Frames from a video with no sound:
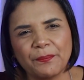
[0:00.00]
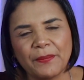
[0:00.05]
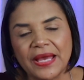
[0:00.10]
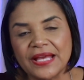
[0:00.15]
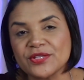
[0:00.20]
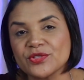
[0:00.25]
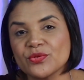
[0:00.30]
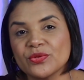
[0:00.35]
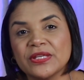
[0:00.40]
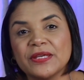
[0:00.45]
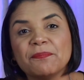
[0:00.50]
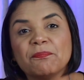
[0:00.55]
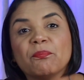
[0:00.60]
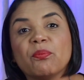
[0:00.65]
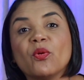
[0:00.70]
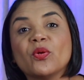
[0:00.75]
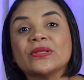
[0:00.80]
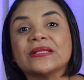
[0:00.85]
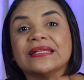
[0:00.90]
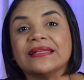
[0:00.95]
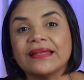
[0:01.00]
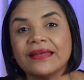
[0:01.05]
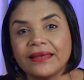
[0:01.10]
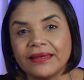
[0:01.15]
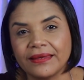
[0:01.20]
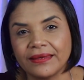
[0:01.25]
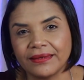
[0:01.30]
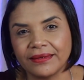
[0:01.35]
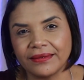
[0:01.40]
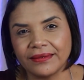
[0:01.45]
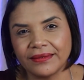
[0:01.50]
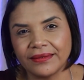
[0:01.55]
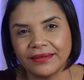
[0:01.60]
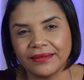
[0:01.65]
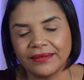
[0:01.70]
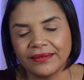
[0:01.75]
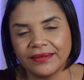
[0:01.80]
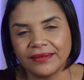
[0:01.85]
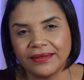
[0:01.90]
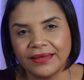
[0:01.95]
Mais do que poder,
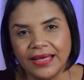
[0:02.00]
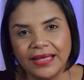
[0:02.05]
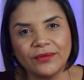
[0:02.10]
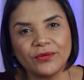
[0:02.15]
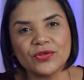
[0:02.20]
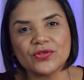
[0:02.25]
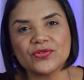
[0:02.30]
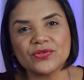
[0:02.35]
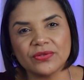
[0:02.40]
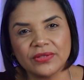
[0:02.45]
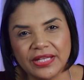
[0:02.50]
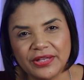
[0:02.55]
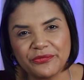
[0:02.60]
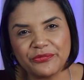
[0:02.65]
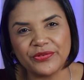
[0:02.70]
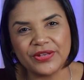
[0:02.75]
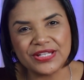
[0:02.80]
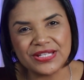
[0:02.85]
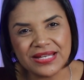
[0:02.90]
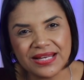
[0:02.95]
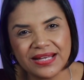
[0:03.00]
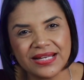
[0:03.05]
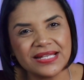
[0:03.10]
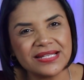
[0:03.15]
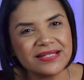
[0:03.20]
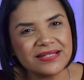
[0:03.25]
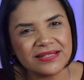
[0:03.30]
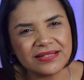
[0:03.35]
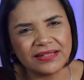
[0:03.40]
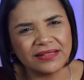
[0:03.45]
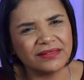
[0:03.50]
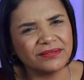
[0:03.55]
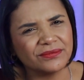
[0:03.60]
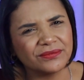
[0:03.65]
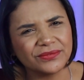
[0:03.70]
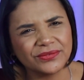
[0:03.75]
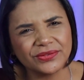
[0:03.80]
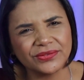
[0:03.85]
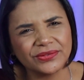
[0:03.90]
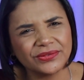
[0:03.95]
é nosso dever de
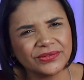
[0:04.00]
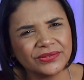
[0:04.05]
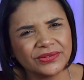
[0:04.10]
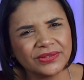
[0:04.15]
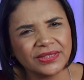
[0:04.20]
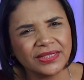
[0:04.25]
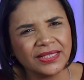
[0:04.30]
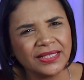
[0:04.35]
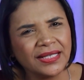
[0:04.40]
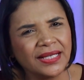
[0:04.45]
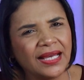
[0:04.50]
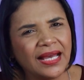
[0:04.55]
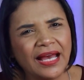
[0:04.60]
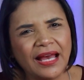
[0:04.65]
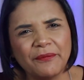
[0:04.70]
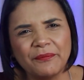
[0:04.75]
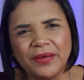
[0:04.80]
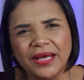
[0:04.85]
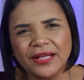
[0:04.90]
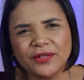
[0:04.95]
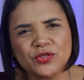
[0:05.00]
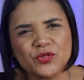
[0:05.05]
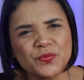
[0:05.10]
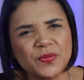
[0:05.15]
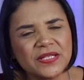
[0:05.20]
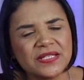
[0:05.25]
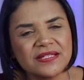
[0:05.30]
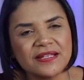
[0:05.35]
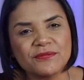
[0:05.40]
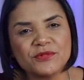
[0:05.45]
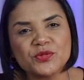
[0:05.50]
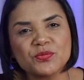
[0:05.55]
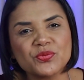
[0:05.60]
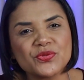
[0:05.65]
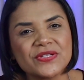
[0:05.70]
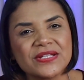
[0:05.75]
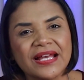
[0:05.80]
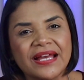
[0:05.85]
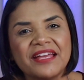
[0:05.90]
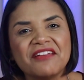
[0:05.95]
cristãos Amados, precisamos
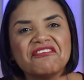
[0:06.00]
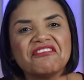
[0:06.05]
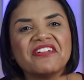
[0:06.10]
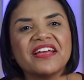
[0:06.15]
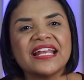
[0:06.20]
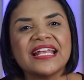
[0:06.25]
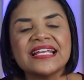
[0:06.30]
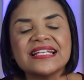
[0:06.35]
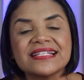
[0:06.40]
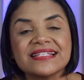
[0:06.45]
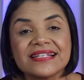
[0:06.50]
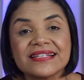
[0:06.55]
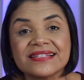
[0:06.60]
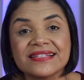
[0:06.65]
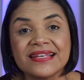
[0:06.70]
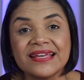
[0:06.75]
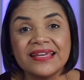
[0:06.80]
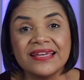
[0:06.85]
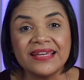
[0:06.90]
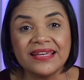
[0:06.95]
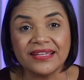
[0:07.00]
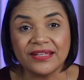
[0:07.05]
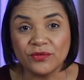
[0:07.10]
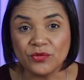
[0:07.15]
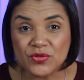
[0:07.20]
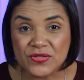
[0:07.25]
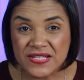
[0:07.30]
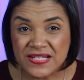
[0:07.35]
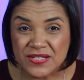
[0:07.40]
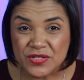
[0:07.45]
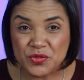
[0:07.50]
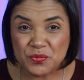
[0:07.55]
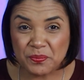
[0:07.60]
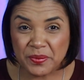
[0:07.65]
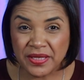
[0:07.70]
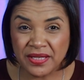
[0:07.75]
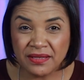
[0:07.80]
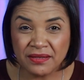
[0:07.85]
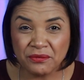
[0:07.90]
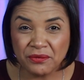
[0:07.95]
buscar referências que nos
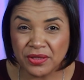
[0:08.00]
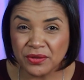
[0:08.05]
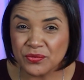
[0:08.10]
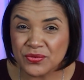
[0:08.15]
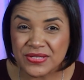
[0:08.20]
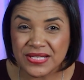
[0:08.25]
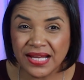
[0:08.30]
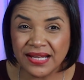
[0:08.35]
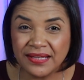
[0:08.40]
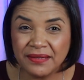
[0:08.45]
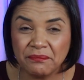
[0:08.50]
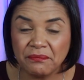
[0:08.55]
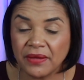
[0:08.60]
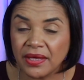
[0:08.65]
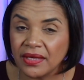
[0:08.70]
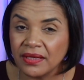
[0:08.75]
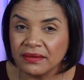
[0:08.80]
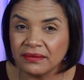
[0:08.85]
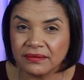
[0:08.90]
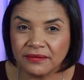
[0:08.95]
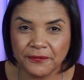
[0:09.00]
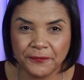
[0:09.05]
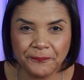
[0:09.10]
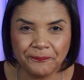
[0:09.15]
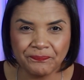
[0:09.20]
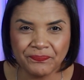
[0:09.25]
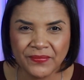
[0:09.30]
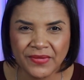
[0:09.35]
inspiram, que nos alimentam.